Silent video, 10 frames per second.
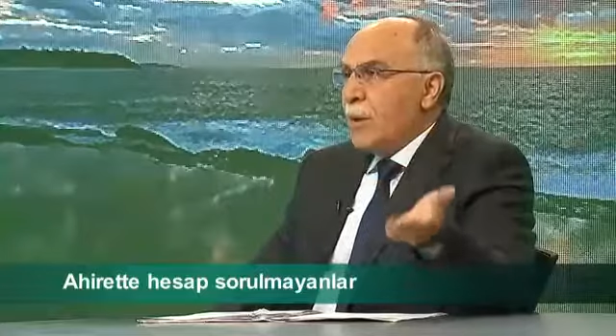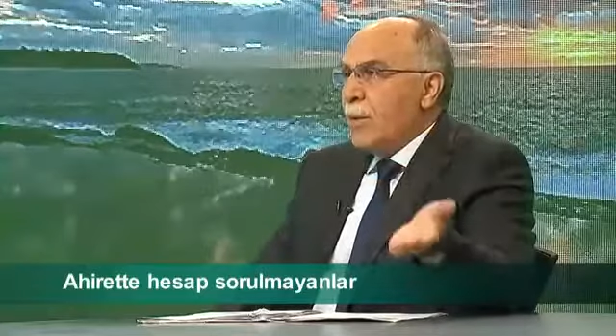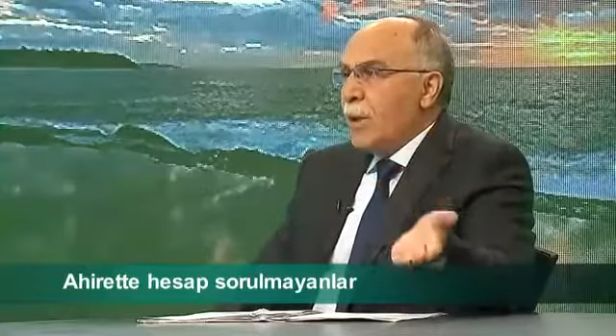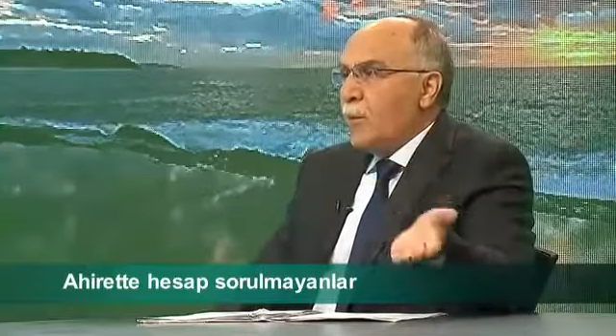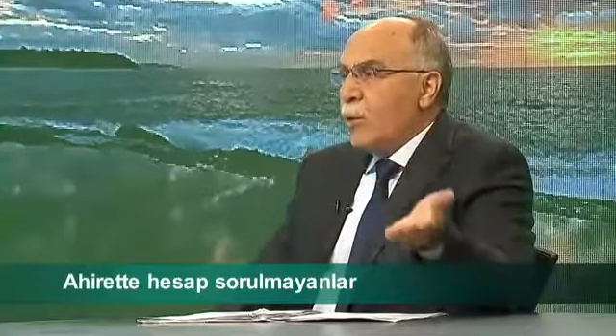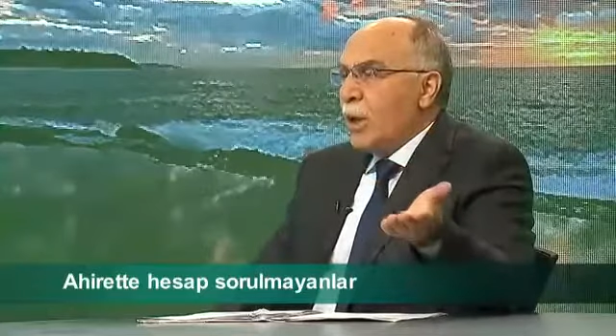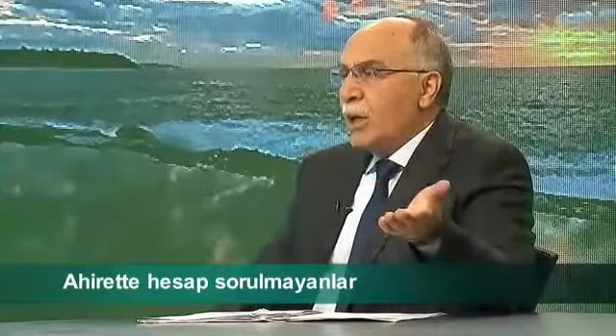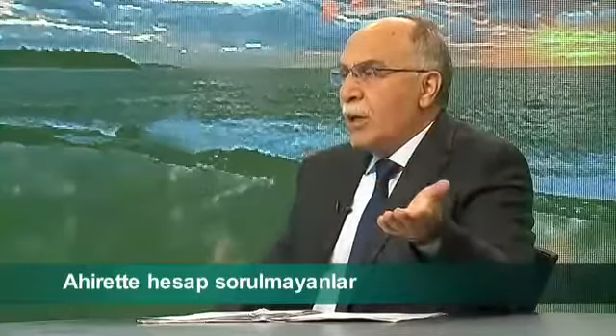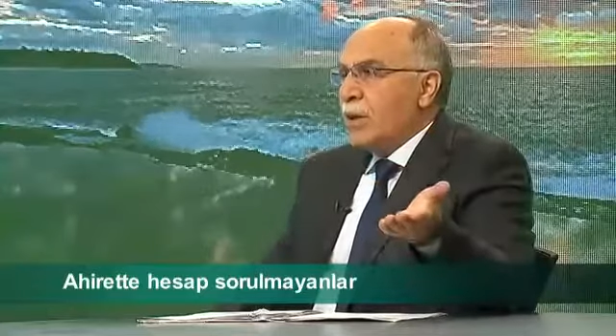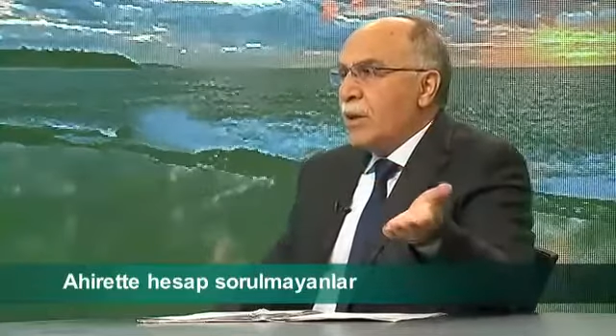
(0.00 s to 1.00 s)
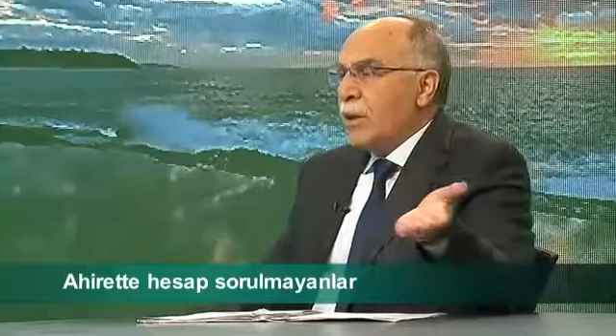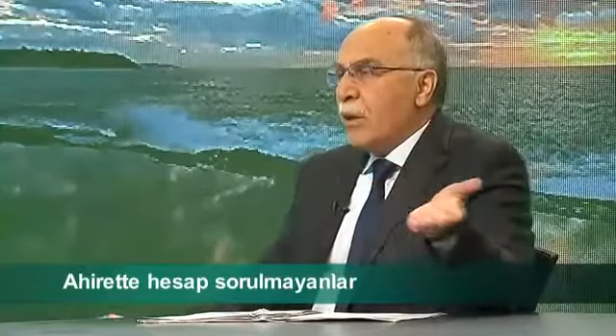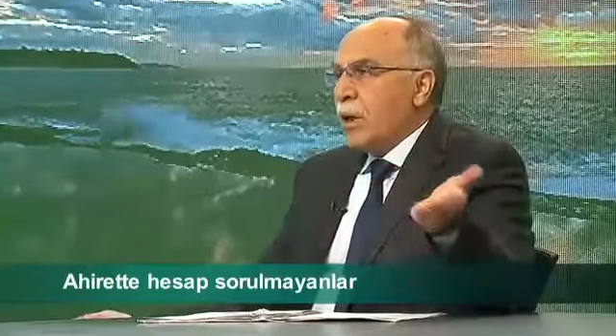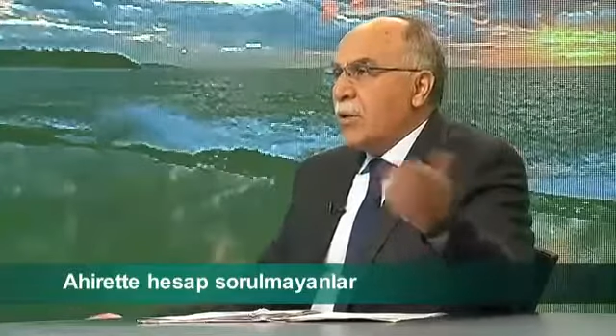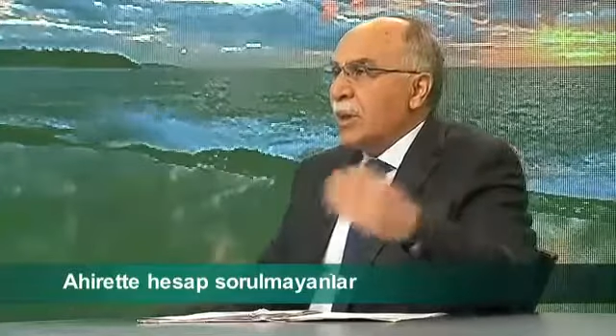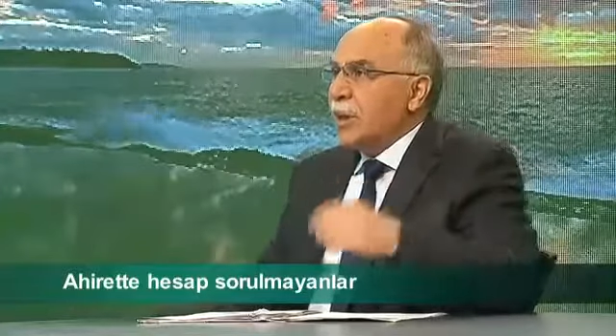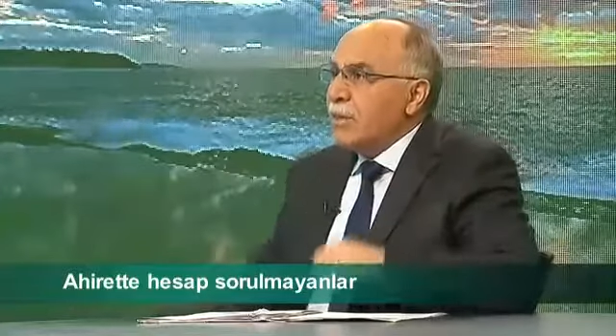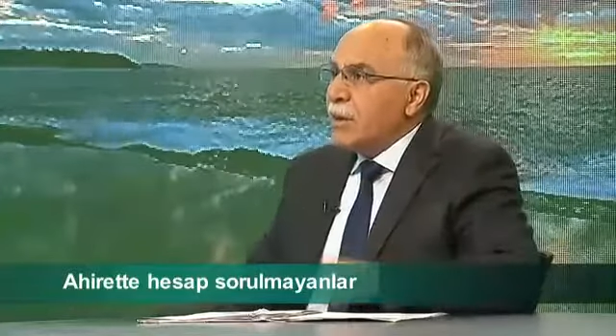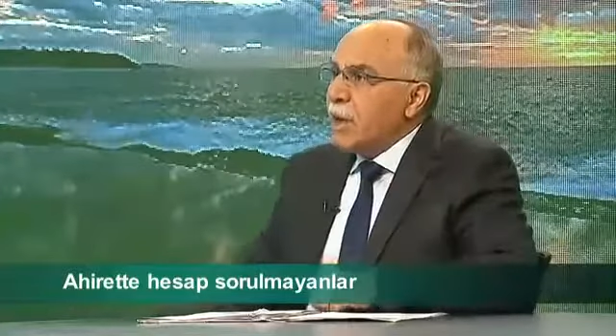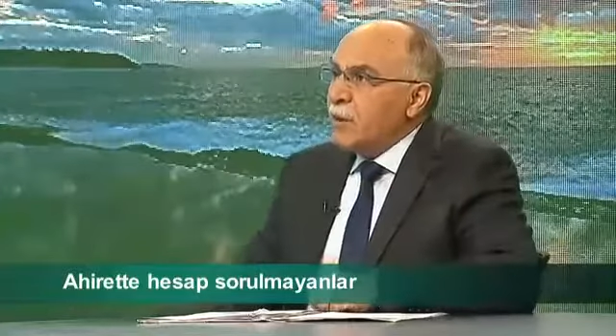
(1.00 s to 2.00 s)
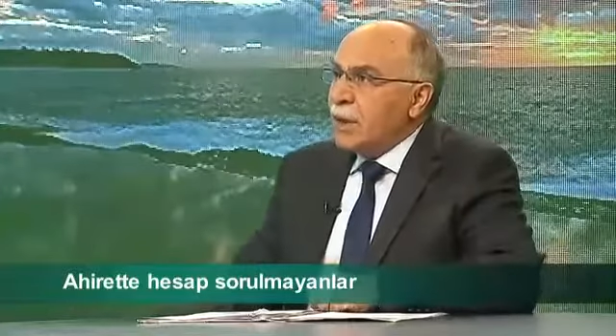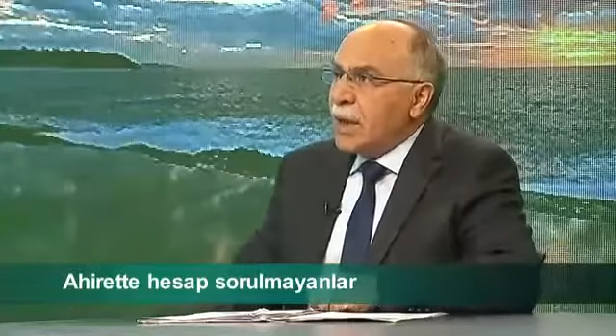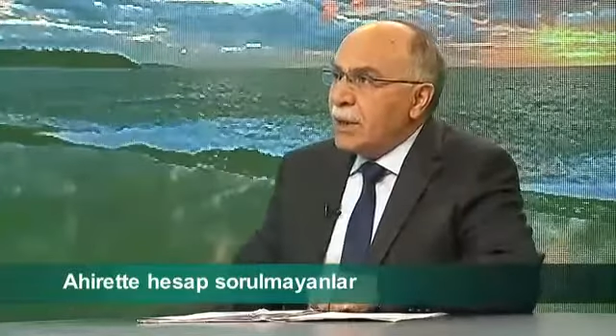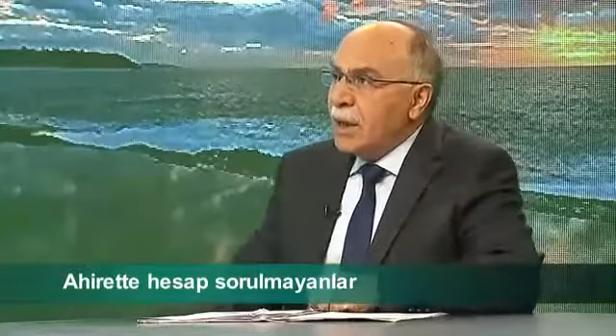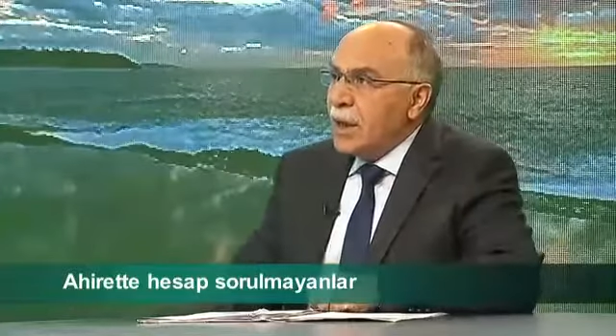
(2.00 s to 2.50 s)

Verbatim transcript: Mehmet Emin Tokari Hazretlerine Allah'ın sevdikleri bunlar.